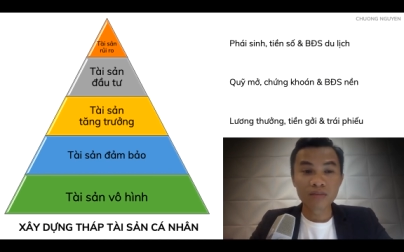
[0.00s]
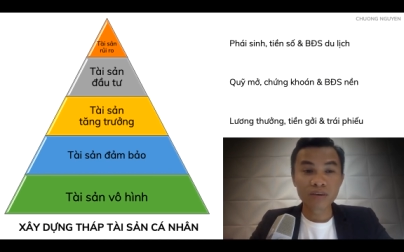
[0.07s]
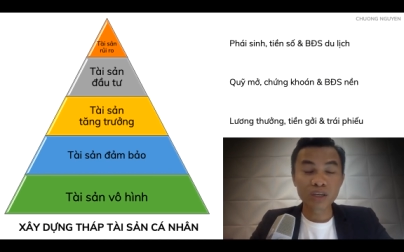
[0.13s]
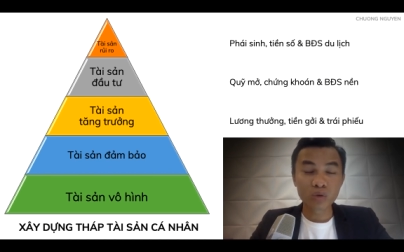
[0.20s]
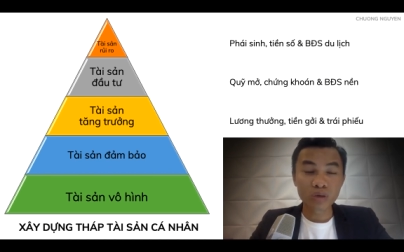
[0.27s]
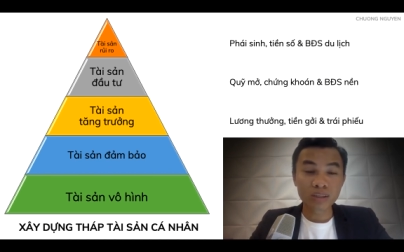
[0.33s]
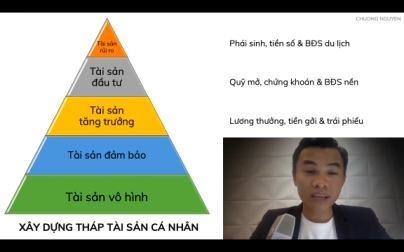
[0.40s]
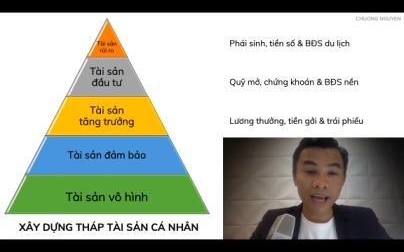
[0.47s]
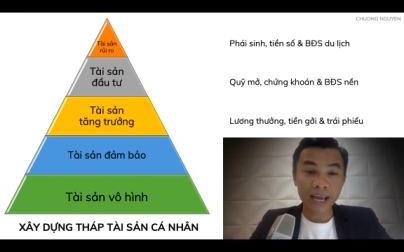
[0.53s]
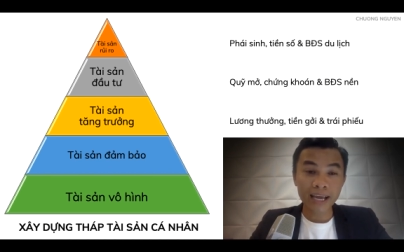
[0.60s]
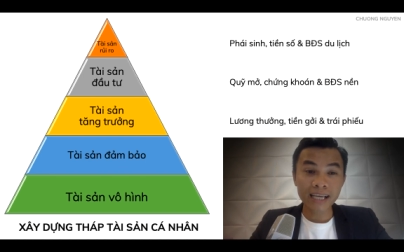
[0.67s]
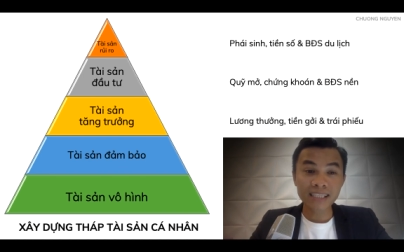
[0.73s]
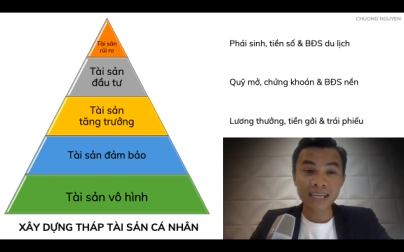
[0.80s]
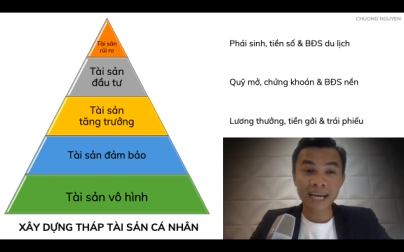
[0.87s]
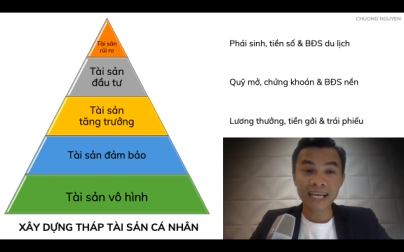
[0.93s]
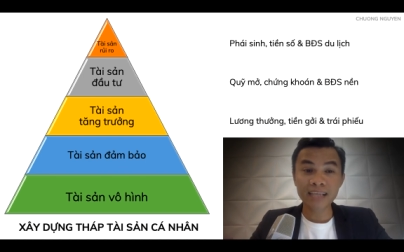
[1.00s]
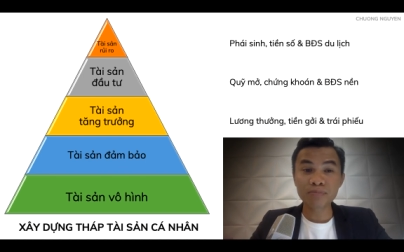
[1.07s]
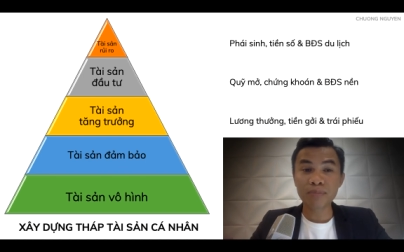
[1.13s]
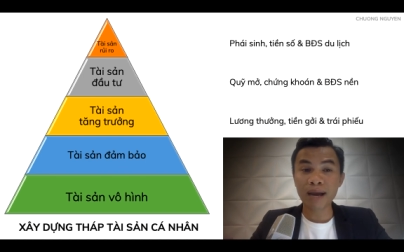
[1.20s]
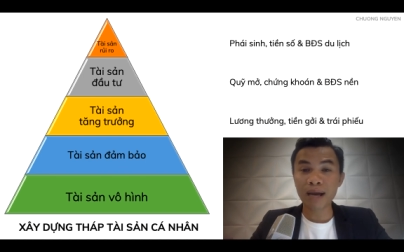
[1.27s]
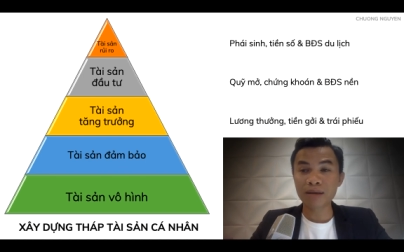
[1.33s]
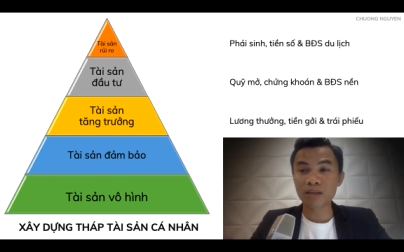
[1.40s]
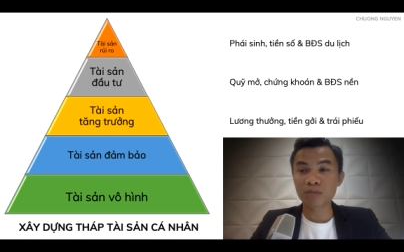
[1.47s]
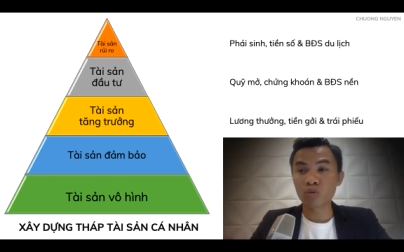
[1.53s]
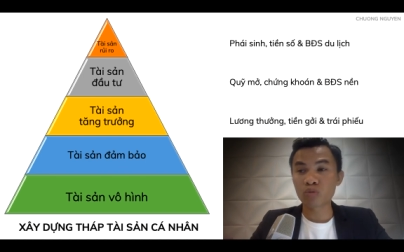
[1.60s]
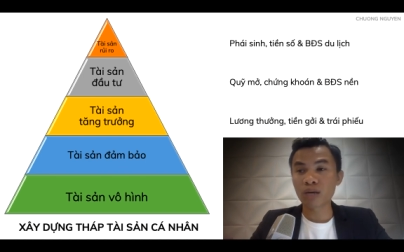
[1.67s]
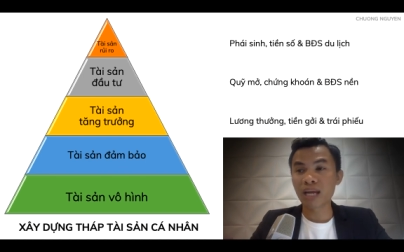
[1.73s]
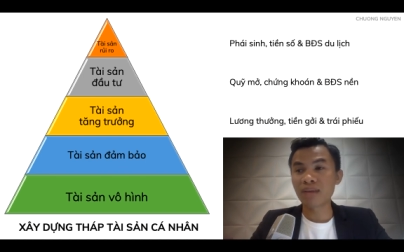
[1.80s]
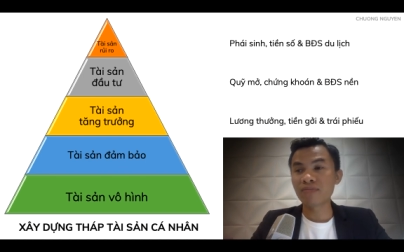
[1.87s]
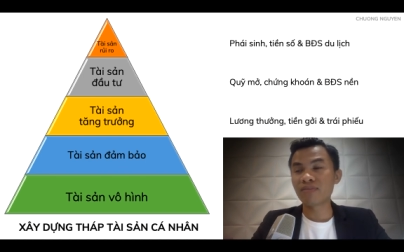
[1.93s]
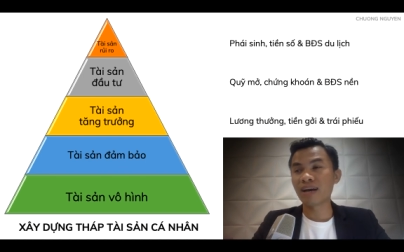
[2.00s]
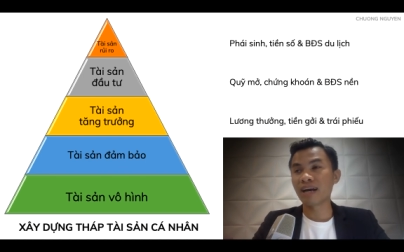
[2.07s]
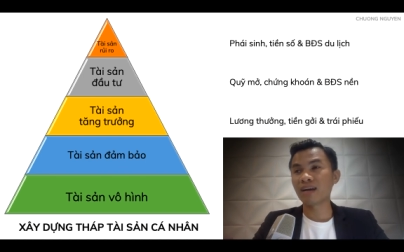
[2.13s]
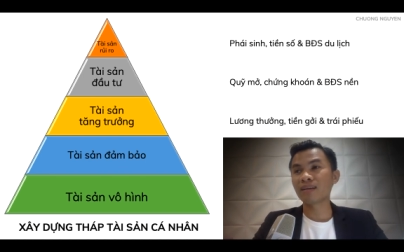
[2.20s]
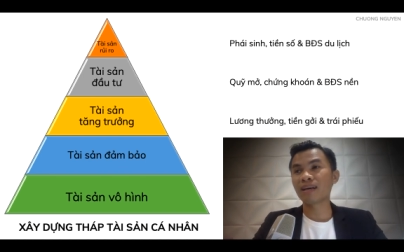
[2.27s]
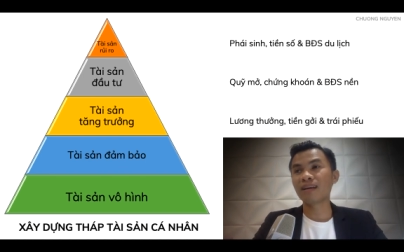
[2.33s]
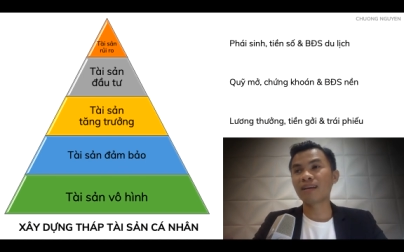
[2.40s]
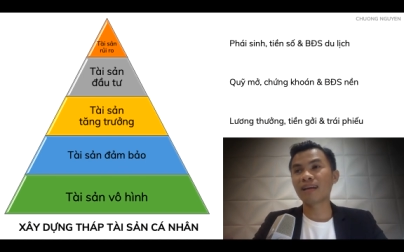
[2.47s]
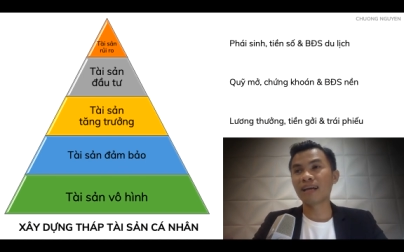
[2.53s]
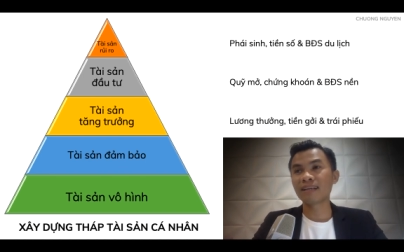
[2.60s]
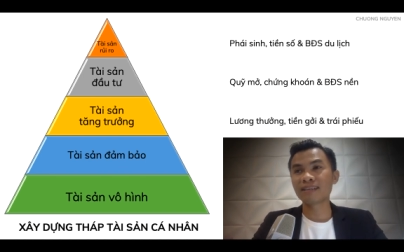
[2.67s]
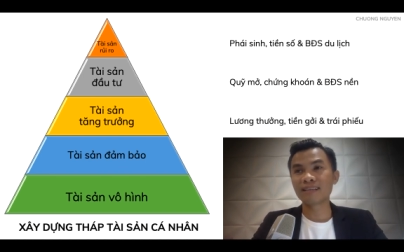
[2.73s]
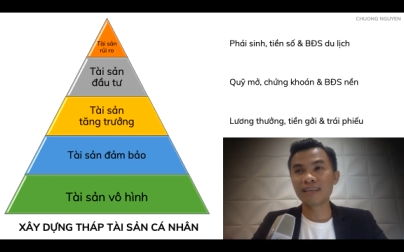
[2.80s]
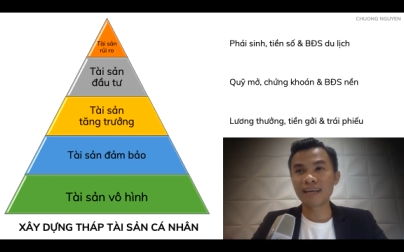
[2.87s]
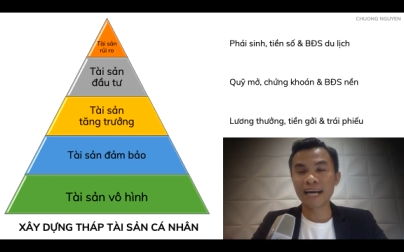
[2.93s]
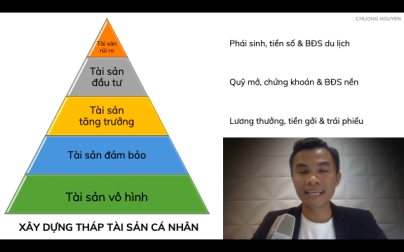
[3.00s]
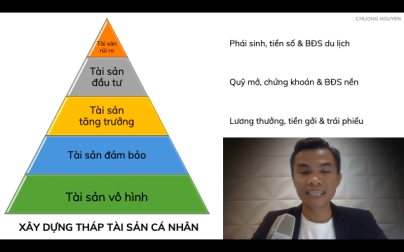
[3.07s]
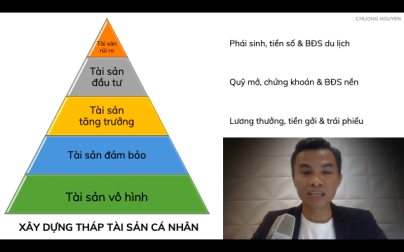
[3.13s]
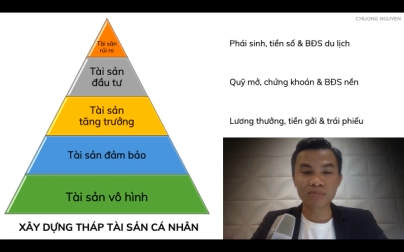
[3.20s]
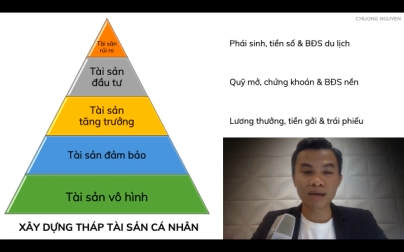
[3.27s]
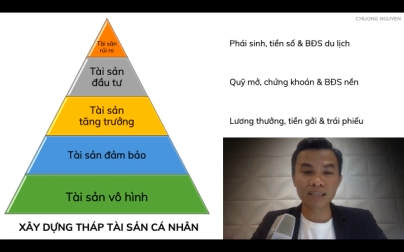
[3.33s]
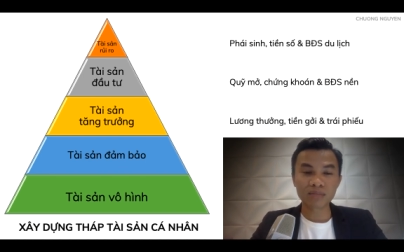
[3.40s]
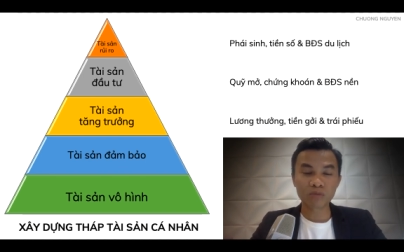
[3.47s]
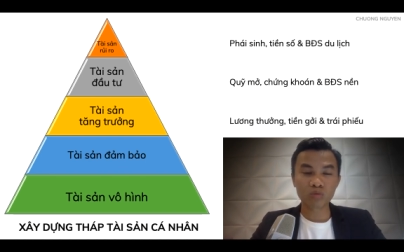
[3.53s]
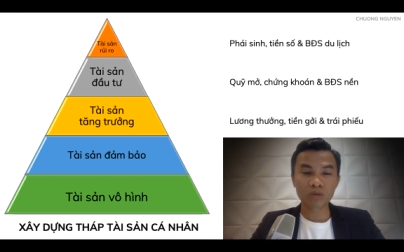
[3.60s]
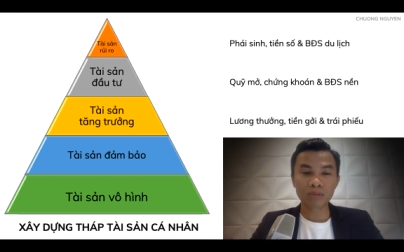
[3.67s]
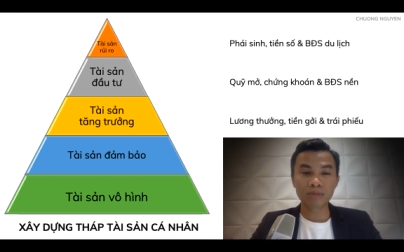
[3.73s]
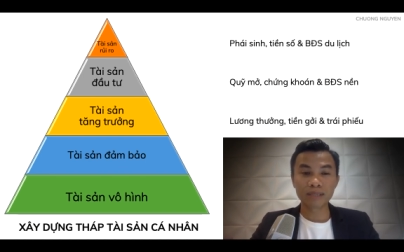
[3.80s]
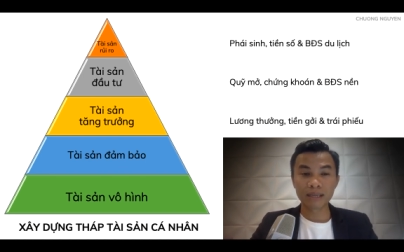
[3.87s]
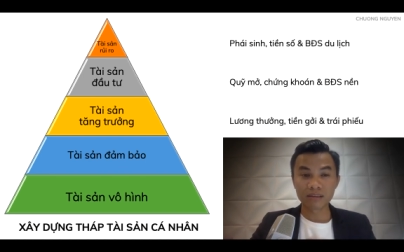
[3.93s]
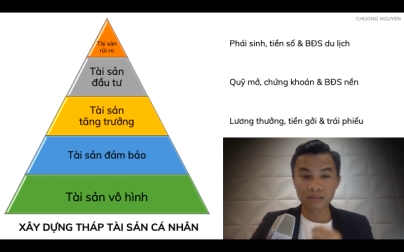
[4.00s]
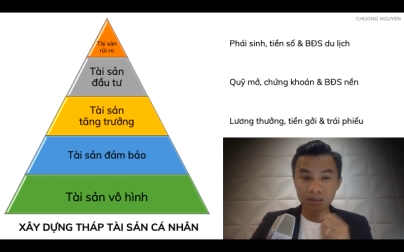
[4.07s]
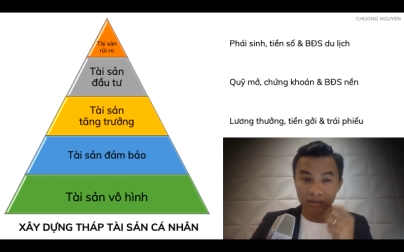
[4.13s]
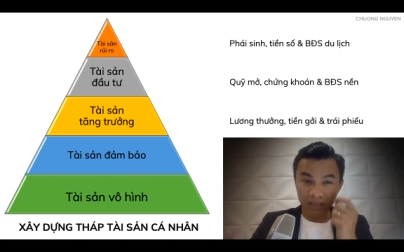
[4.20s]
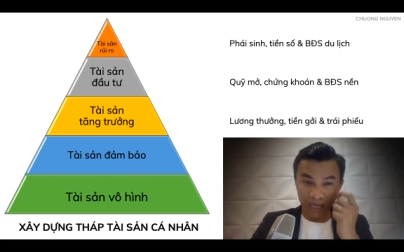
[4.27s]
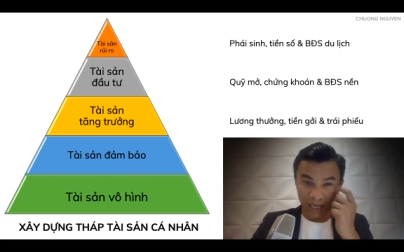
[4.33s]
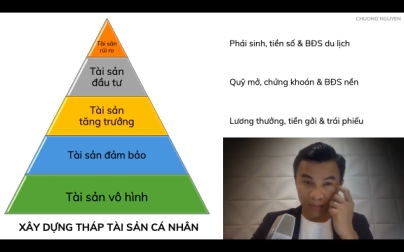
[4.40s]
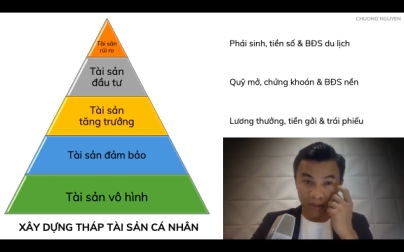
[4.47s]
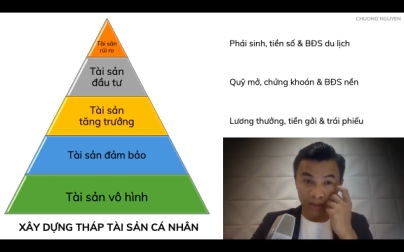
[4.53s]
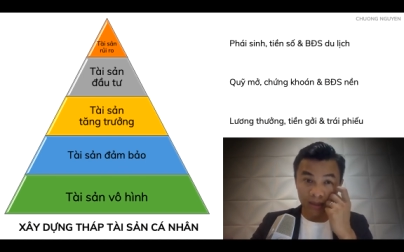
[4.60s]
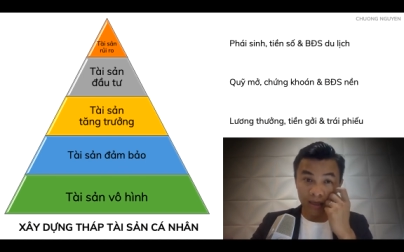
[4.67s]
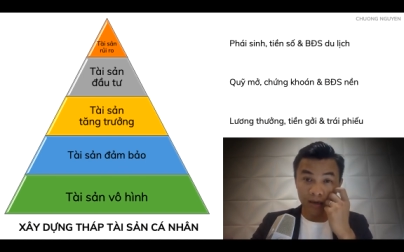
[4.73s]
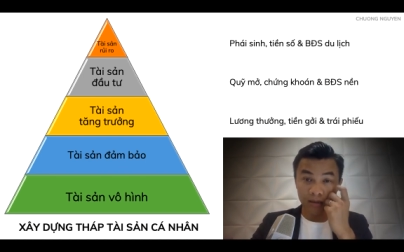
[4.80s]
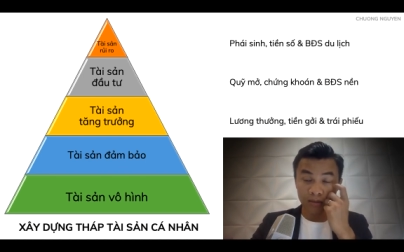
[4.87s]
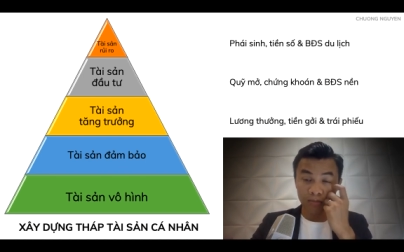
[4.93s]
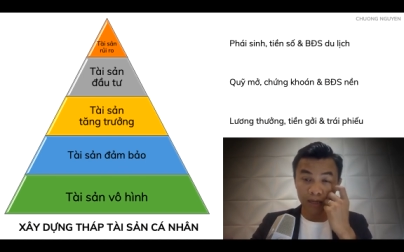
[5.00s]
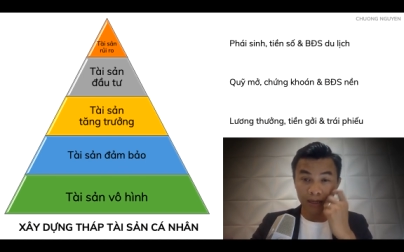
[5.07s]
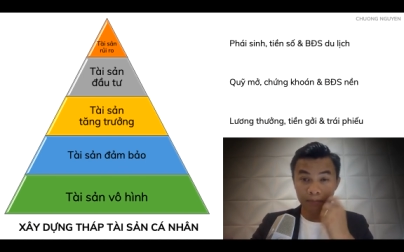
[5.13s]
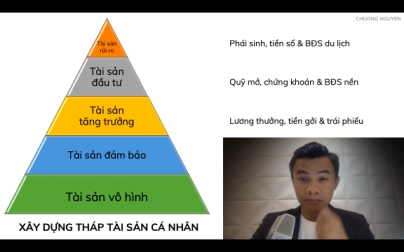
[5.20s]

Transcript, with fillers: ví dụ như thế x2 x3 trong một đêm và có thể là chia 2 chia 3 trong một năm là chuyện rất là bình thường trong đây